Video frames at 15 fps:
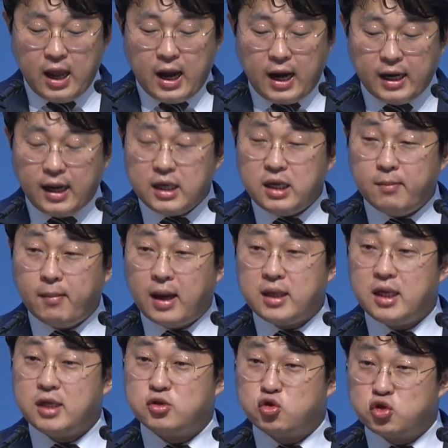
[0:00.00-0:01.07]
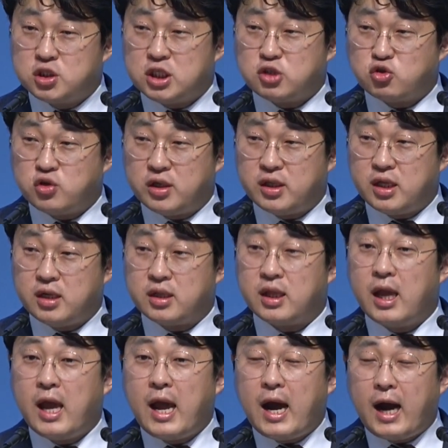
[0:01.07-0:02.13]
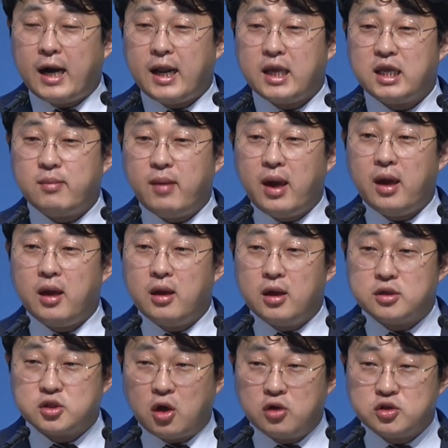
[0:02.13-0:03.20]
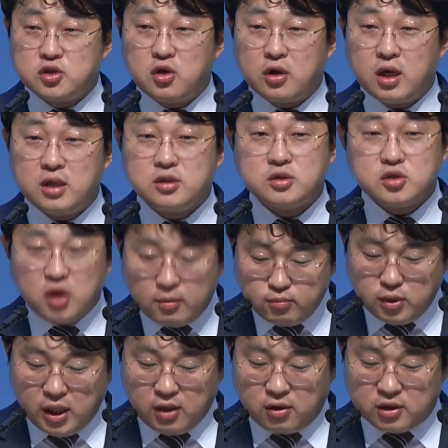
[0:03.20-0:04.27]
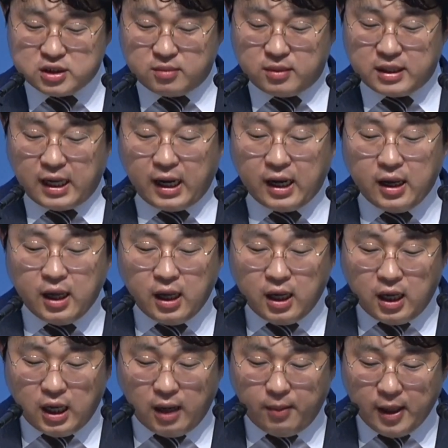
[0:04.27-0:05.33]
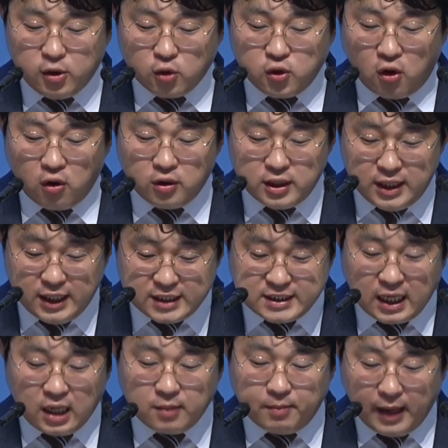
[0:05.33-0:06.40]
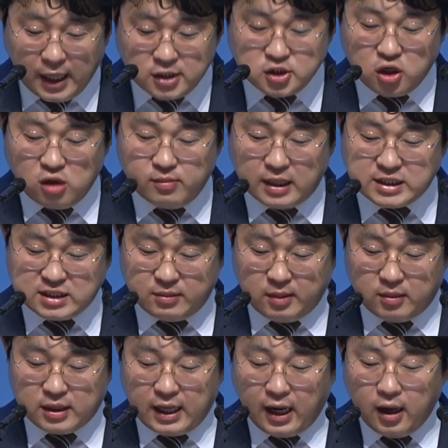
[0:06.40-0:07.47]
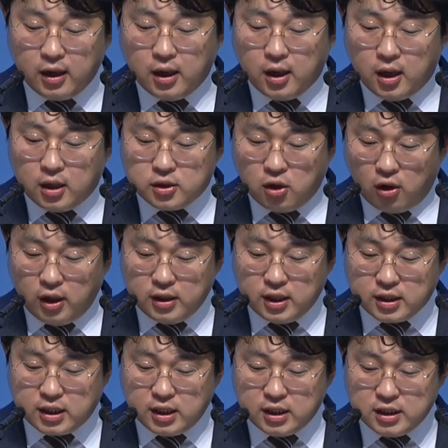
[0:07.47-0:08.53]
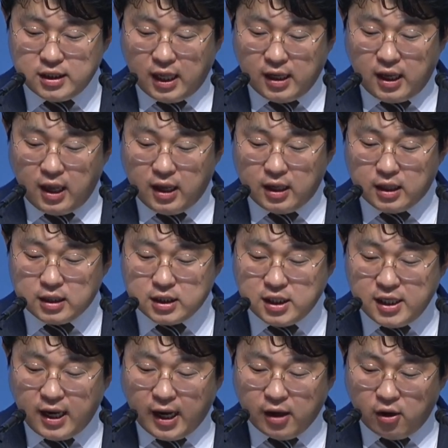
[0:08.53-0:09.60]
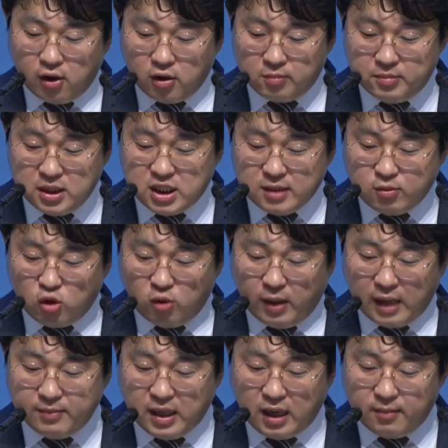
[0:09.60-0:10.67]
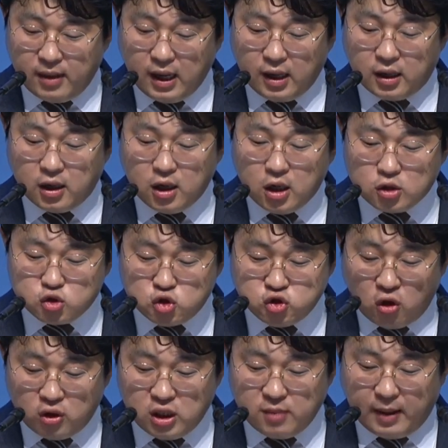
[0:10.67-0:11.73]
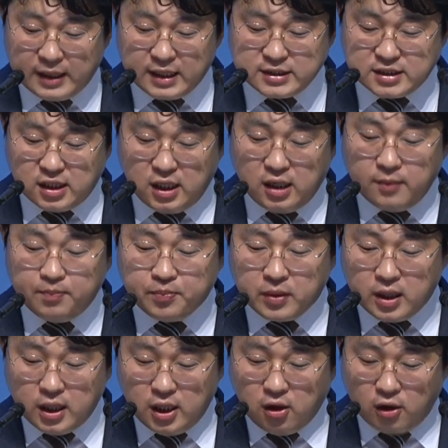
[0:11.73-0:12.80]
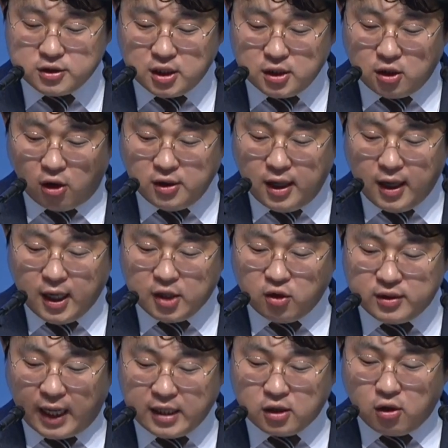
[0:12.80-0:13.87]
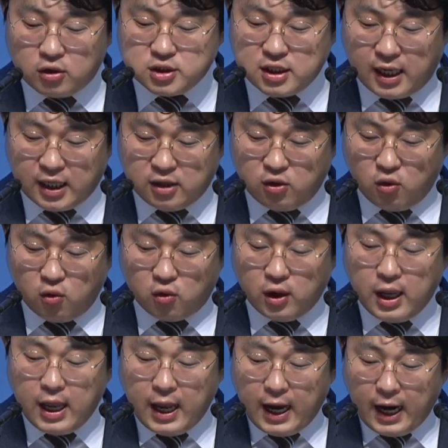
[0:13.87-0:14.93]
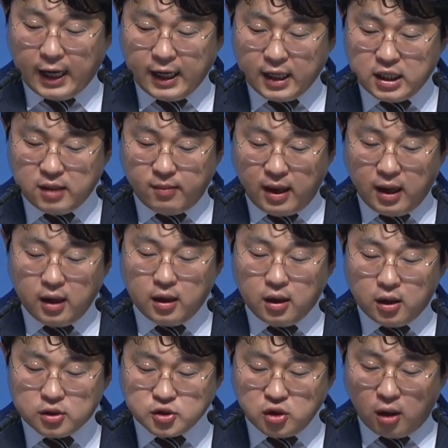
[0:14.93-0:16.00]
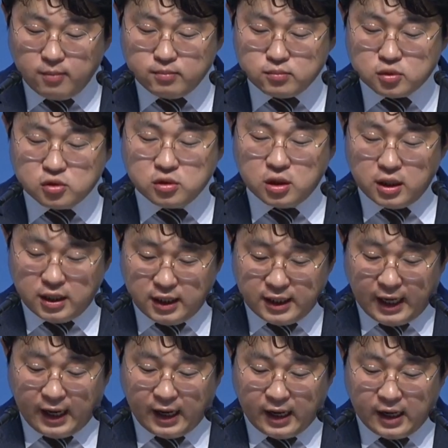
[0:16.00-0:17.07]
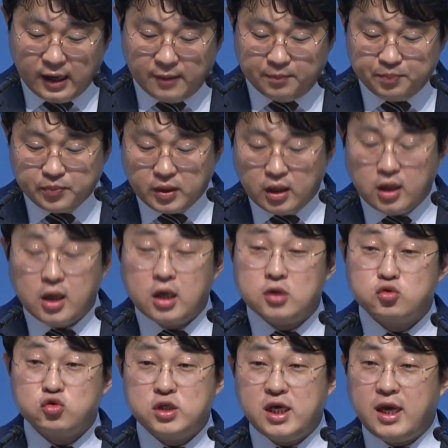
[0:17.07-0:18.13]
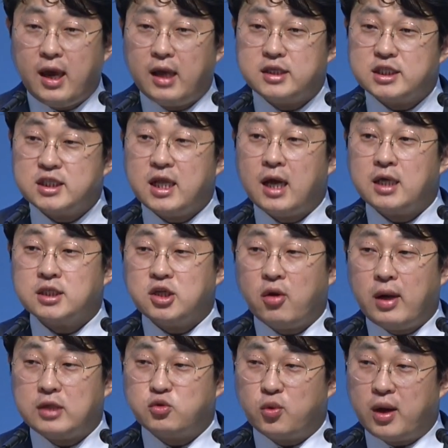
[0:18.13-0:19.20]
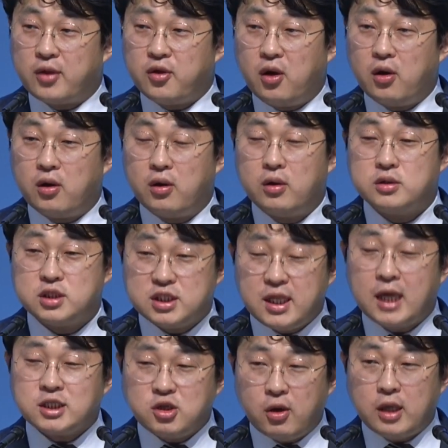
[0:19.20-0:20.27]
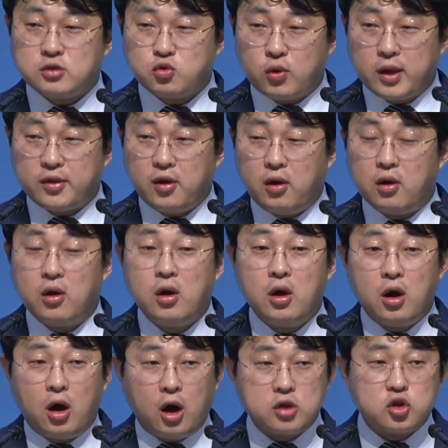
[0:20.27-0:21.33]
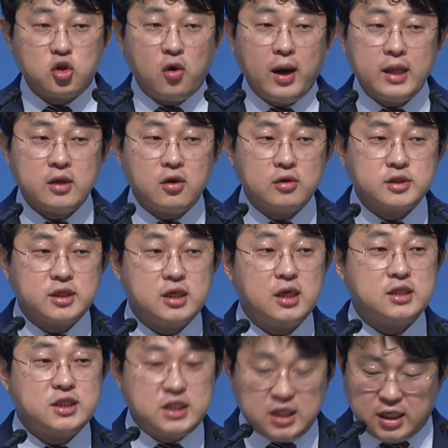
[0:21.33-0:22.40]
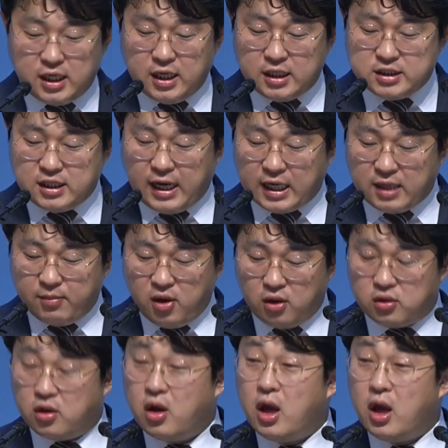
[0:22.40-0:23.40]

하나님만이 주실 수 있는 하나님의 전적인 선물인 것입니다. 에베소서 2장 8절 말씀입니다. 너희는 그 은혜에 의하여 믿음으로 말미암아 구원을 받았으니 이것은 너희에게서 난 것이 아니요 하나님의 선물이라. 우리의 신앙생활 속에서 신앙생활 속에서 어떠한 것을 지키지 않으면